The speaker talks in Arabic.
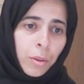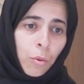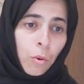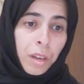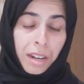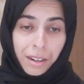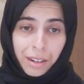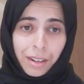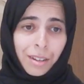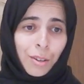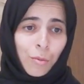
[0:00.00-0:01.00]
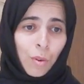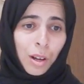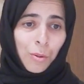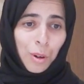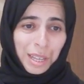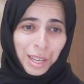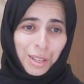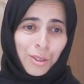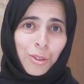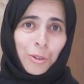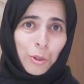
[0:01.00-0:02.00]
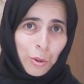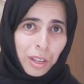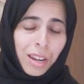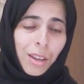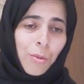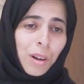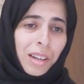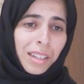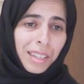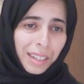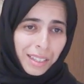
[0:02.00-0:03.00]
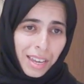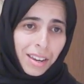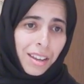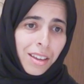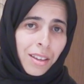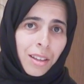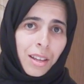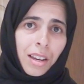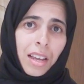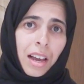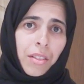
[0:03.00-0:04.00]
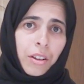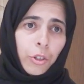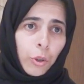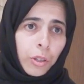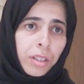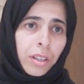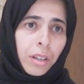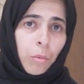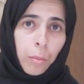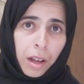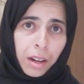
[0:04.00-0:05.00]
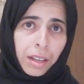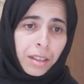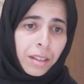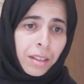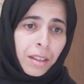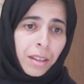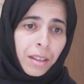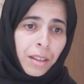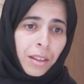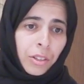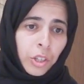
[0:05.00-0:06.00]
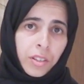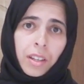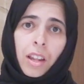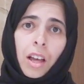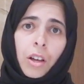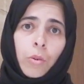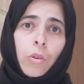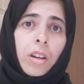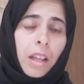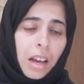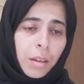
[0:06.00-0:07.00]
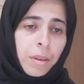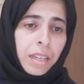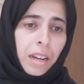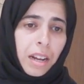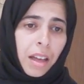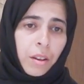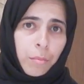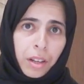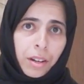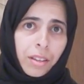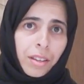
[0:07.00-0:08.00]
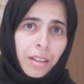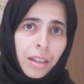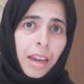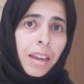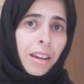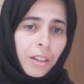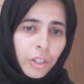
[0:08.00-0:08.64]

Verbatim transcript: أكرر وأؤكد شكري وتقديري لهذا الجهد المبارك جزى الله كل القائمين على هذا المعرض خير